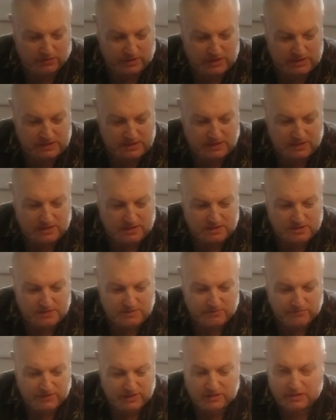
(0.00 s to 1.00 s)
wir
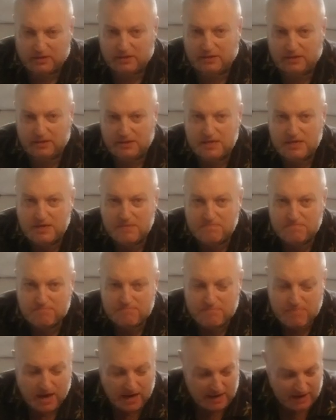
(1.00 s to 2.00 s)
sitzen wieder
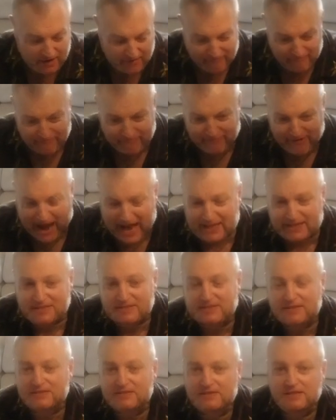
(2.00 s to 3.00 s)
im
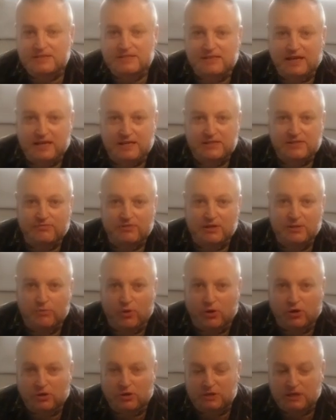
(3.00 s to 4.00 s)
Wahnsinn. Das heißt, wir
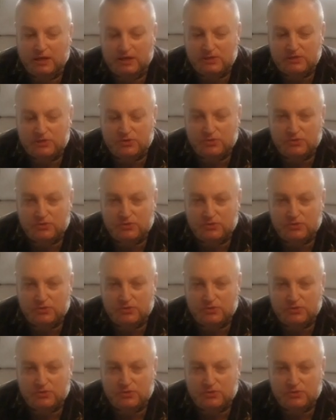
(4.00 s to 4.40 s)
machen jetzt